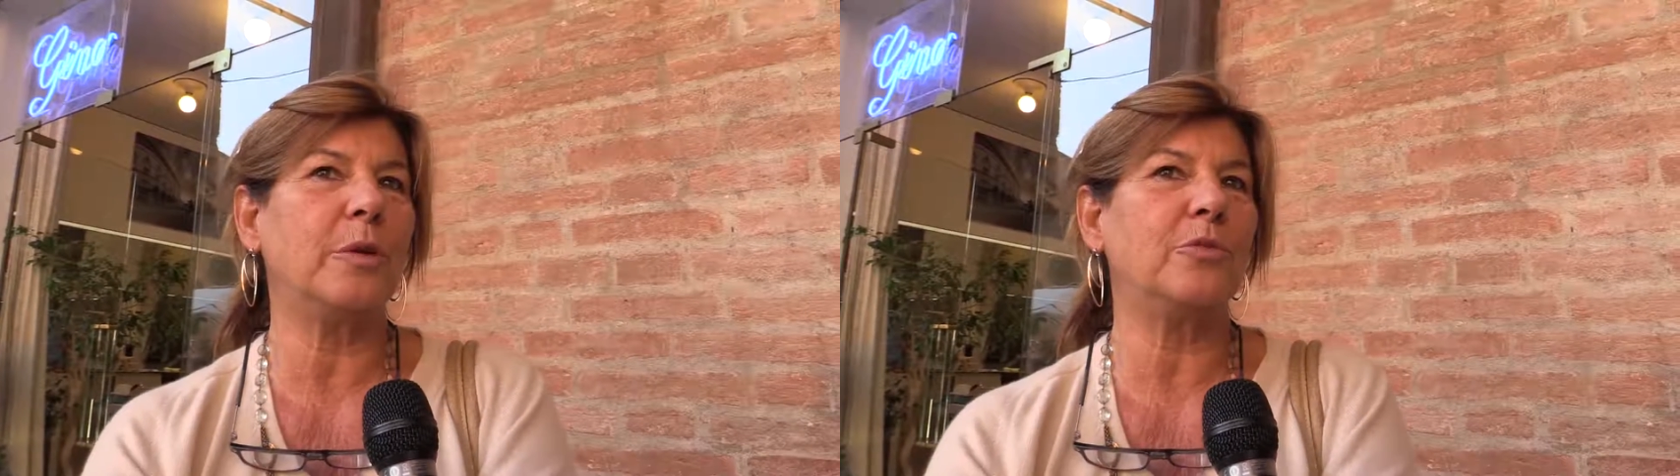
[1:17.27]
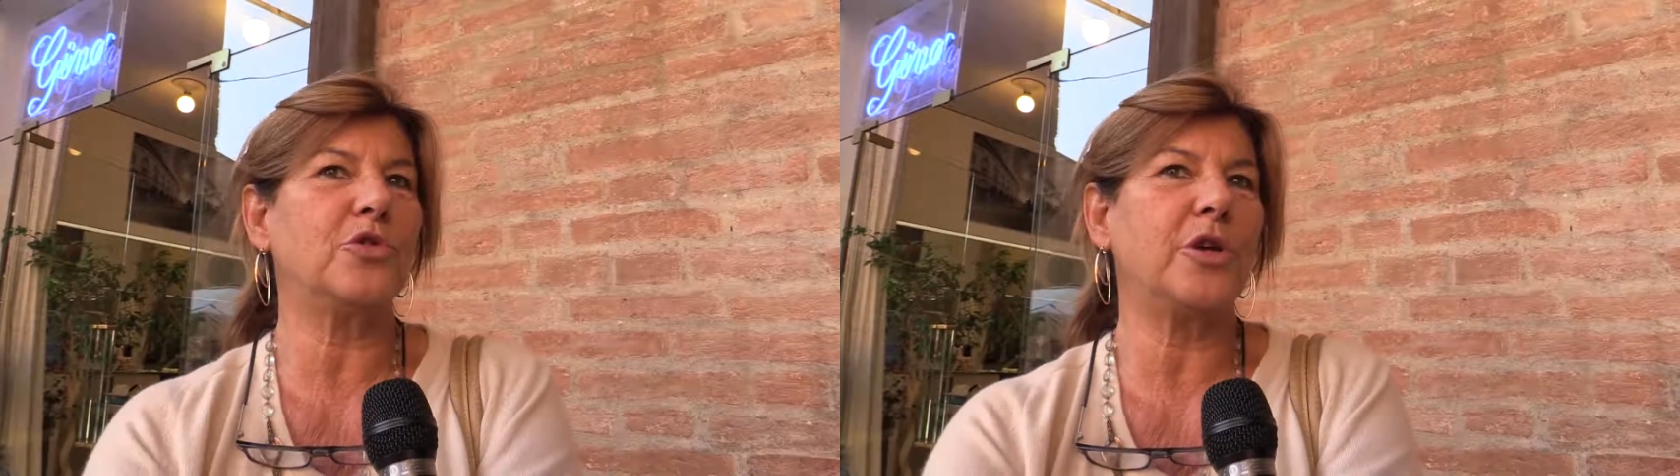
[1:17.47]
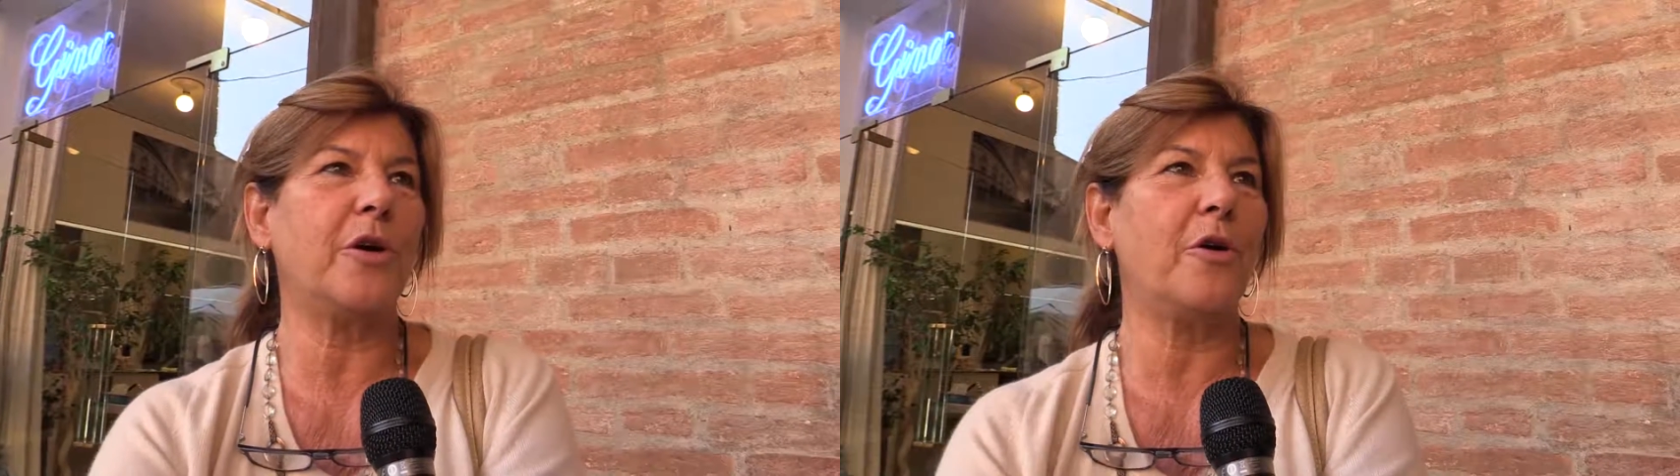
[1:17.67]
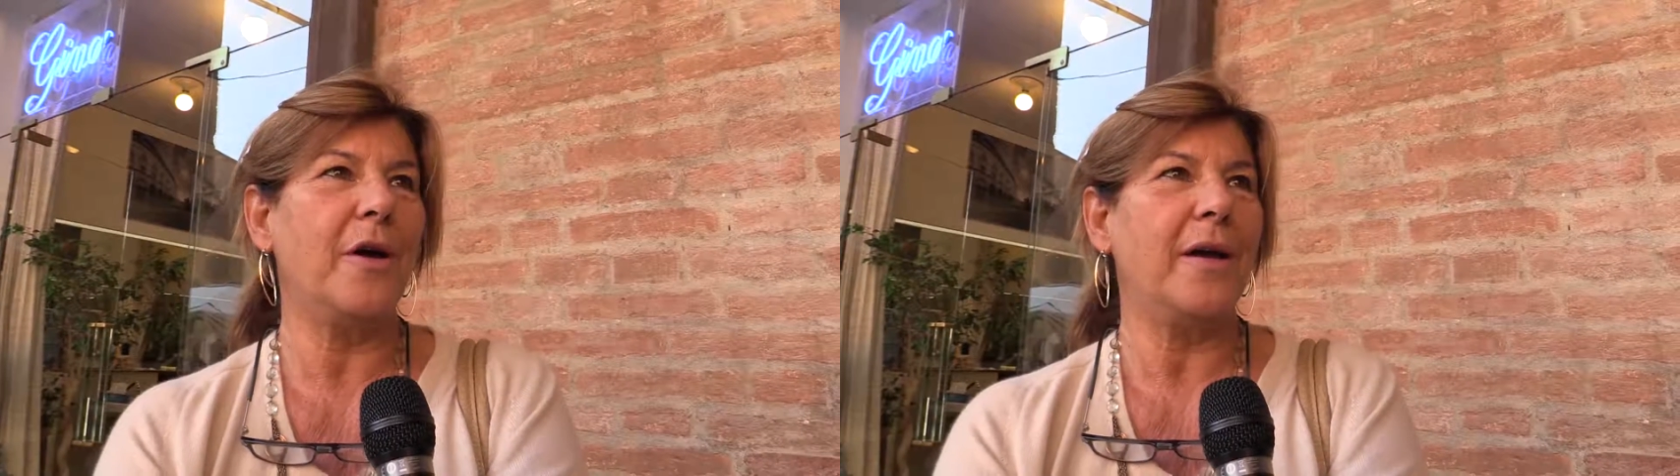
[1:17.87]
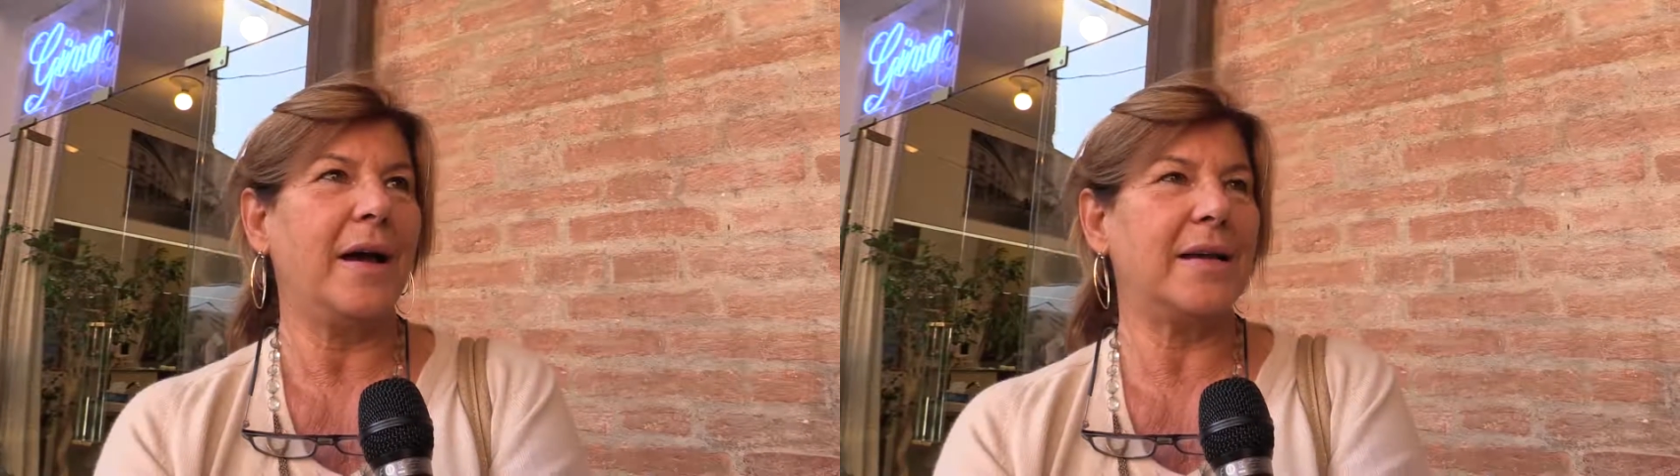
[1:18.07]
che il museo ha
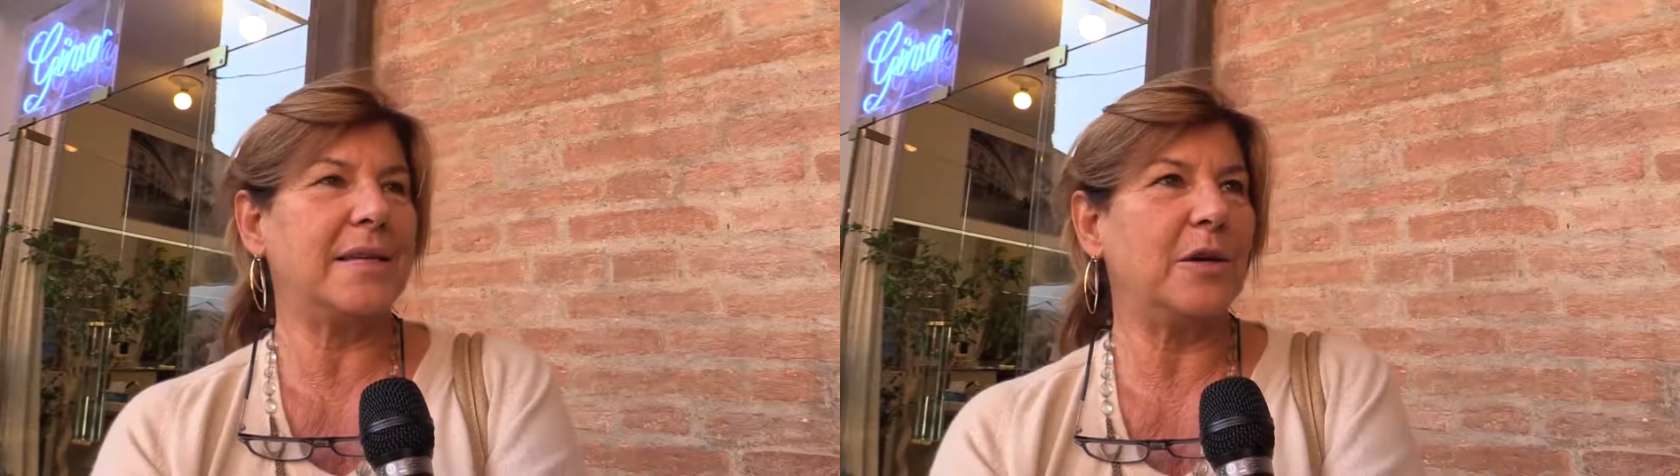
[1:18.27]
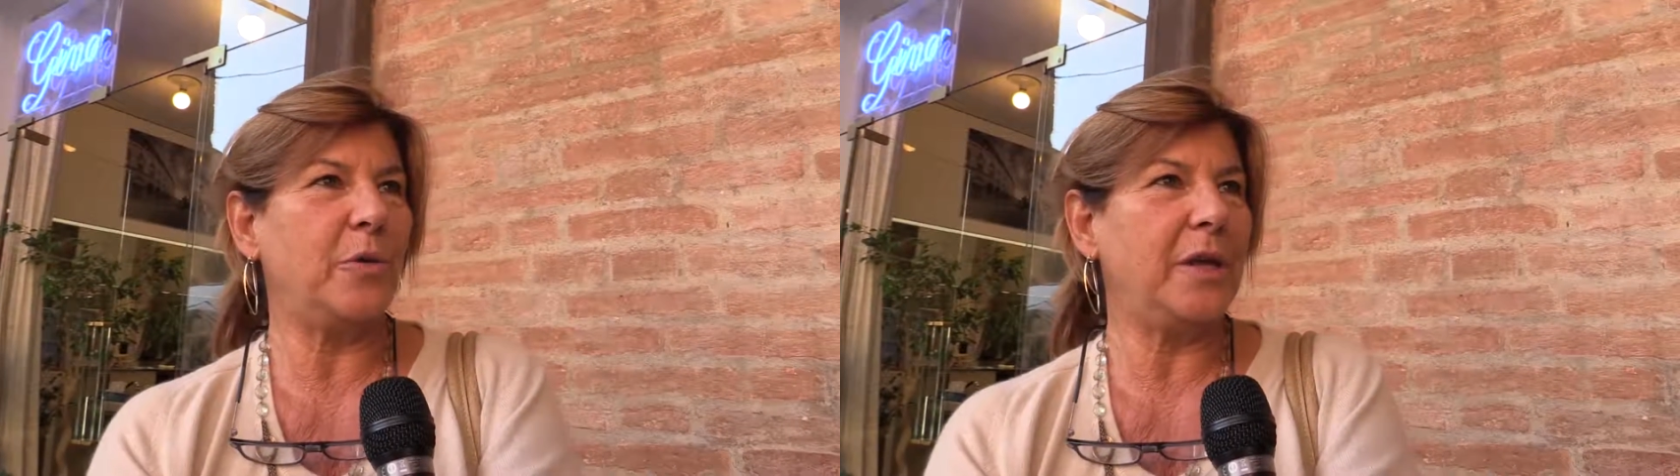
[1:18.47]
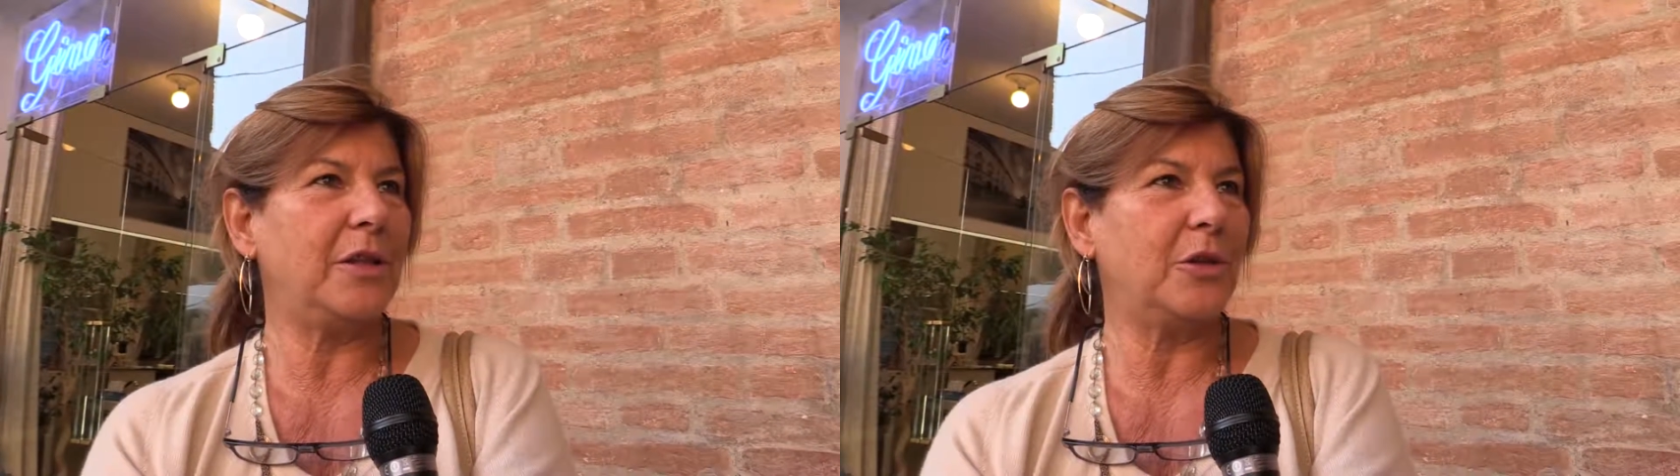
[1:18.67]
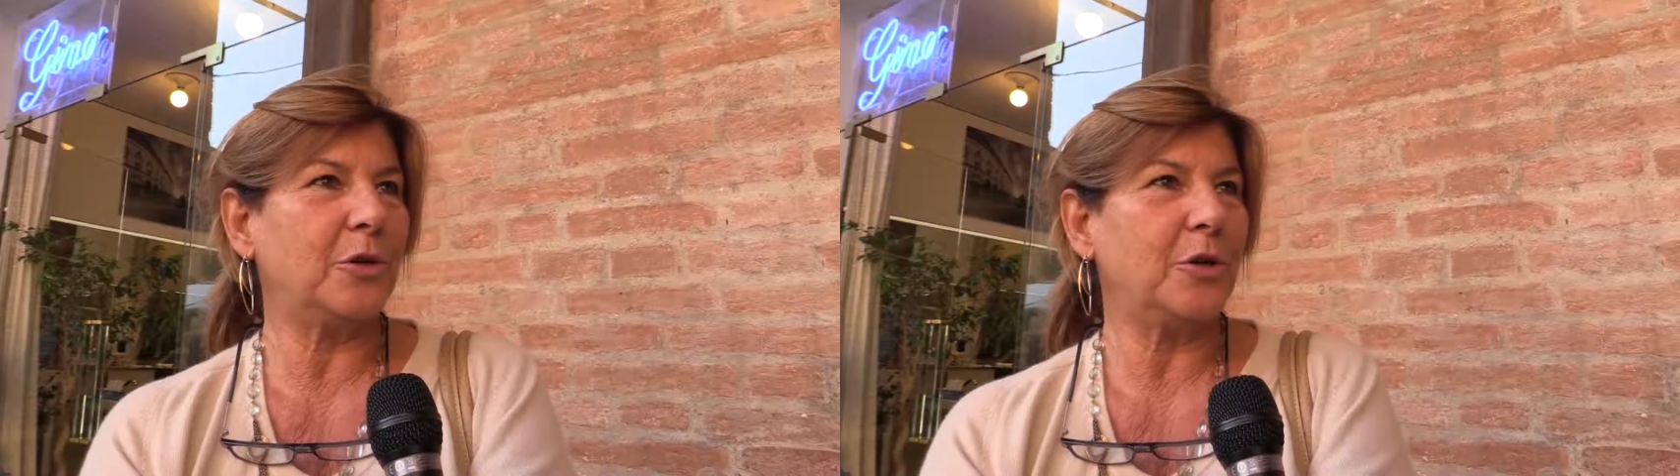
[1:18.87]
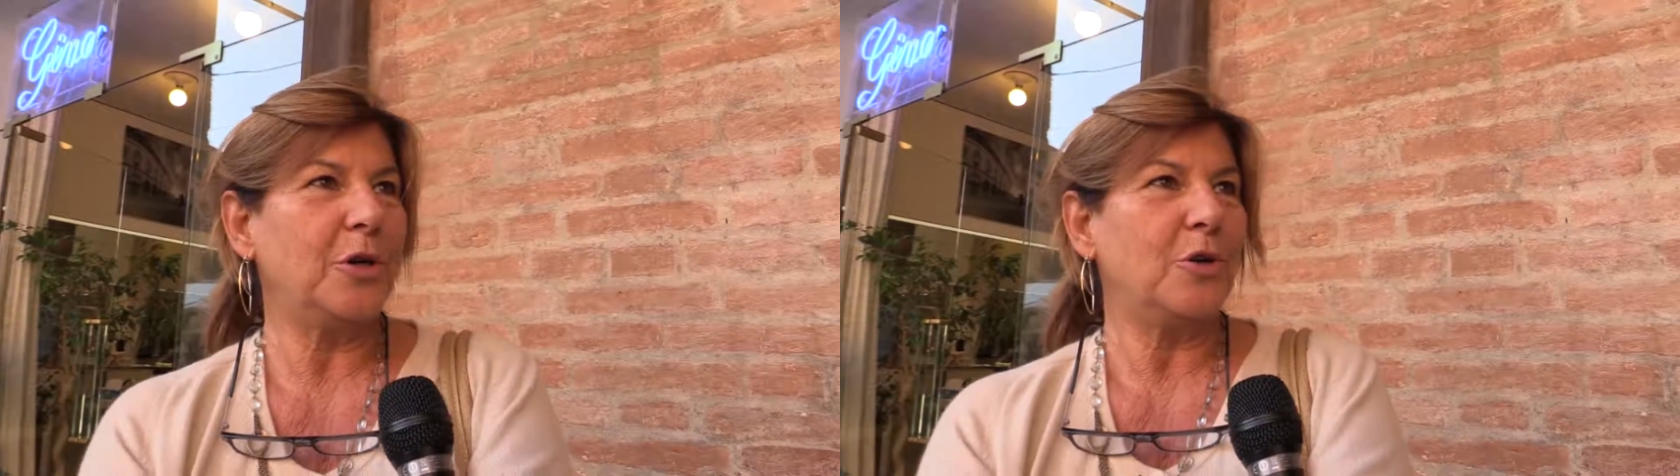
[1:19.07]
ha
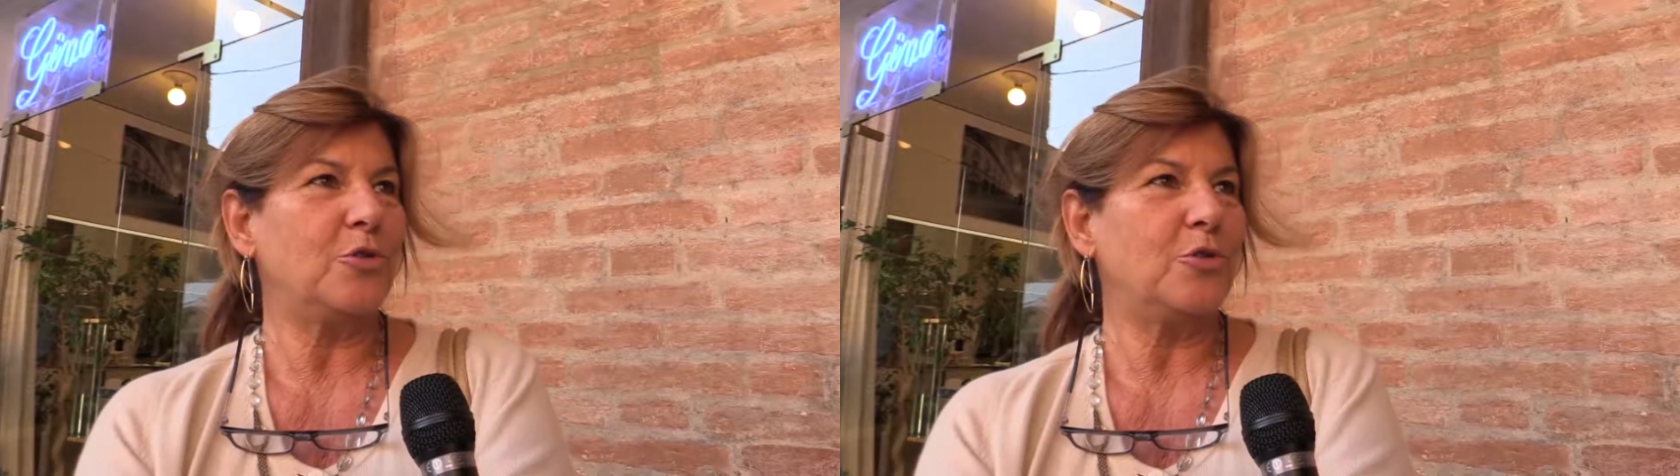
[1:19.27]
seguito,